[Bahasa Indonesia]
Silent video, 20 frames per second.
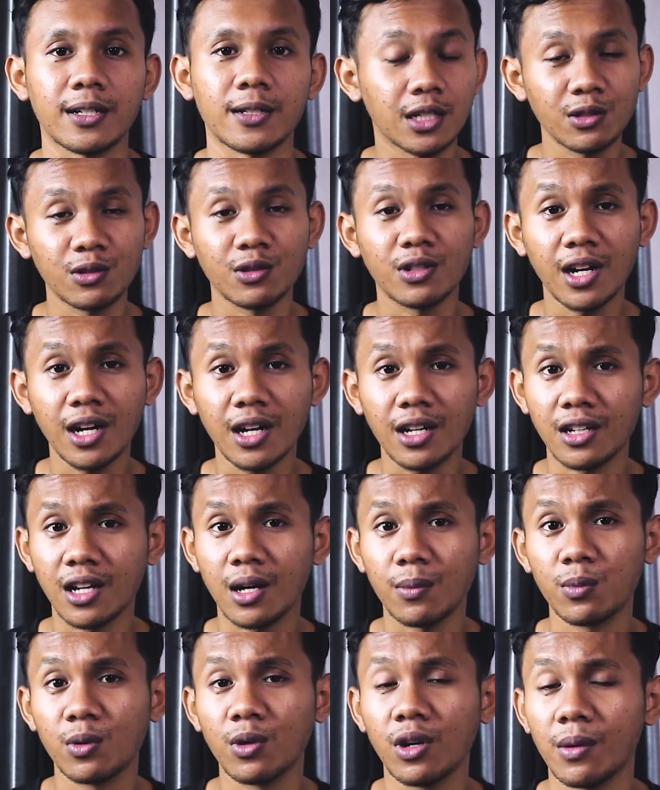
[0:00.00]
Dan juga
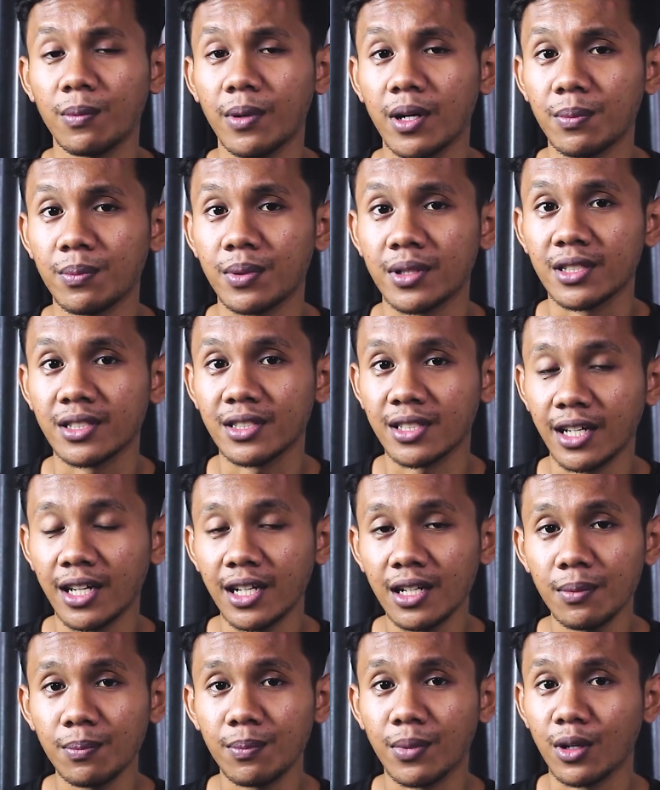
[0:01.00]

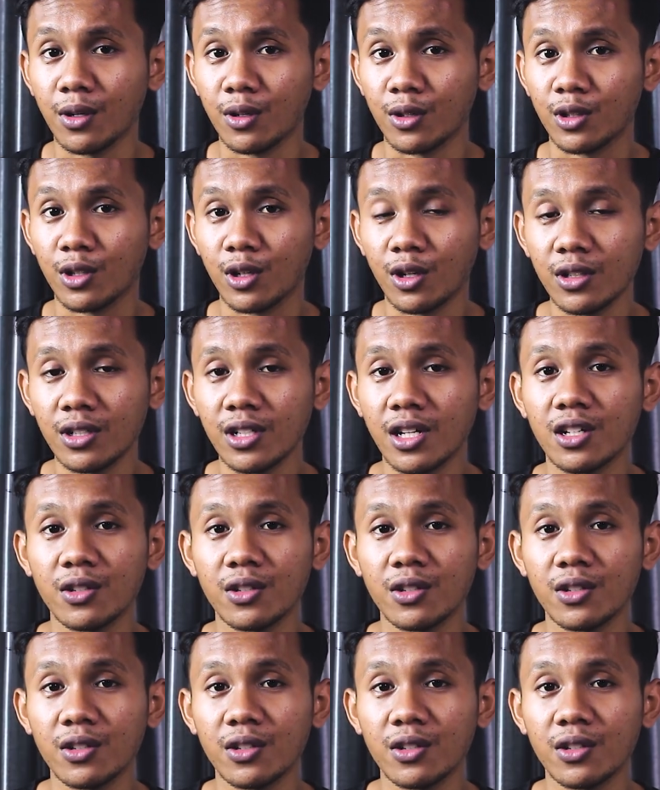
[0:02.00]
68% penonton